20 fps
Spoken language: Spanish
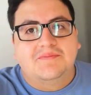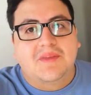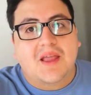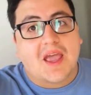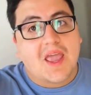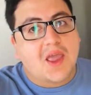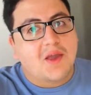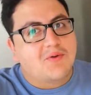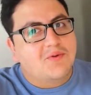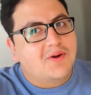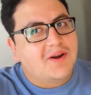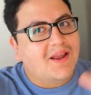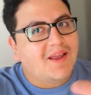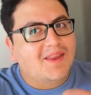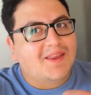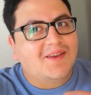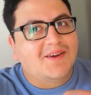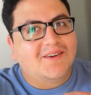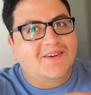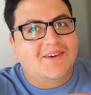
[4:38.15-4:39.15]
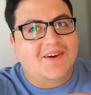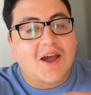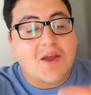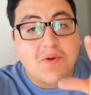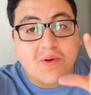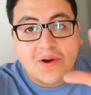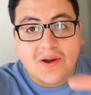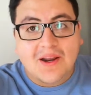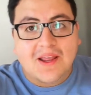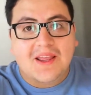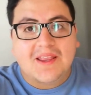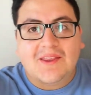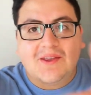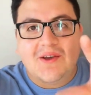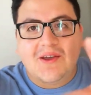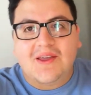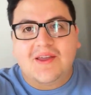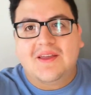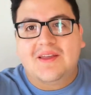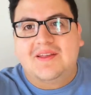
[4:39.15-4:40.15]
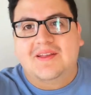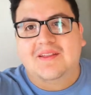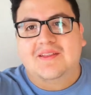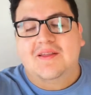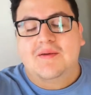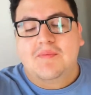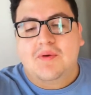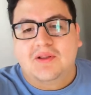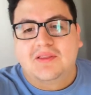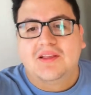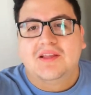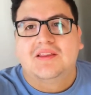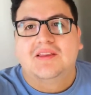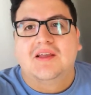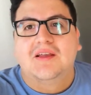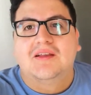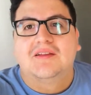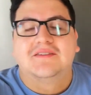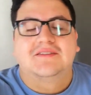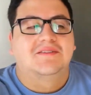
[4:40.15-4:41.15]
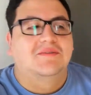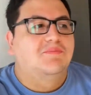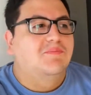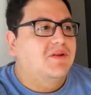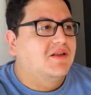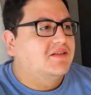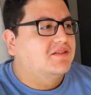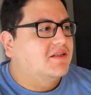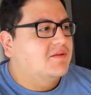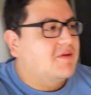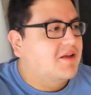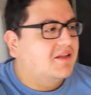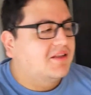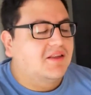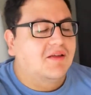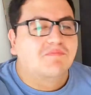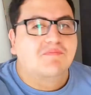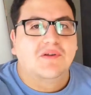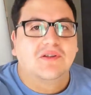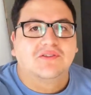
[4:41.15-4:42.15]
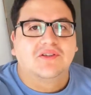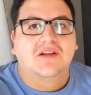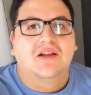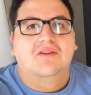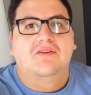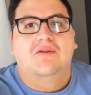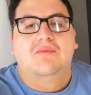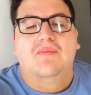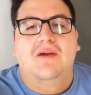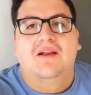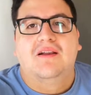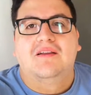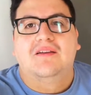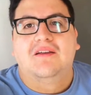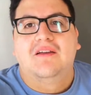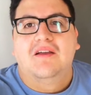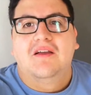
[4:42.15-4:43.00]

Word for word: Ahí hay un nicho, hay un nicho ahí. Deportistas principiantes, personas normales.